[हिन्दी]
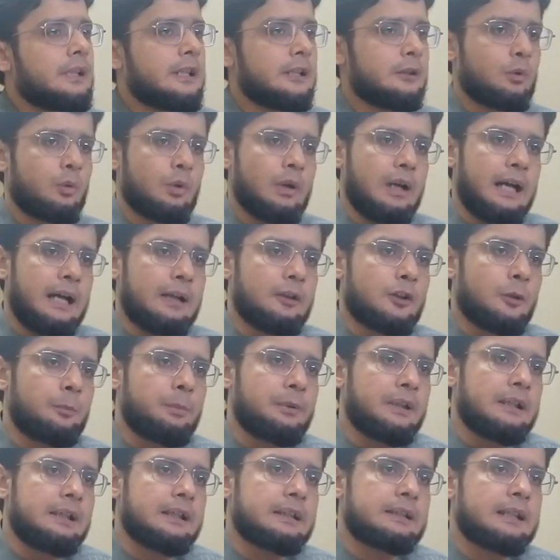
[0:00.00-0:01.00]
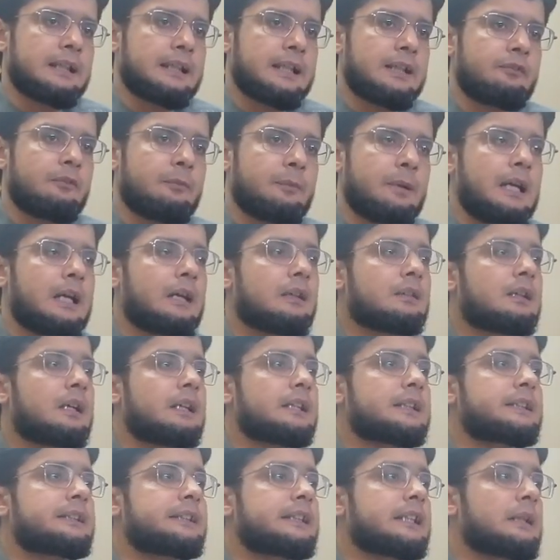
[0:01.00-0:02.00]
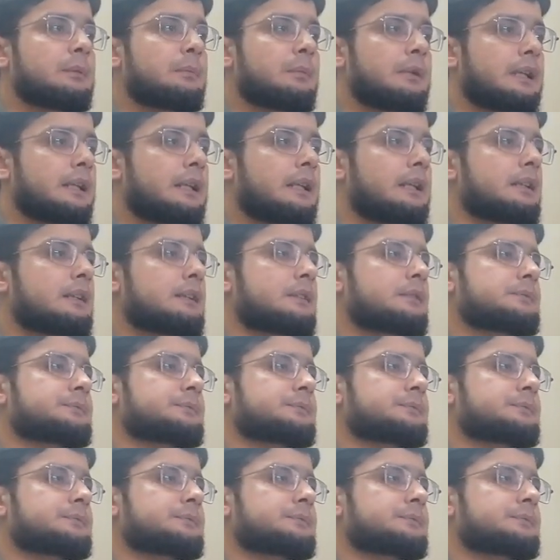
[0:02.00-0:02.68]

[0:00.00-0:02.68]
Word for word: ये कुरान को भी अल्लाह ताला ने फरमाया कईमन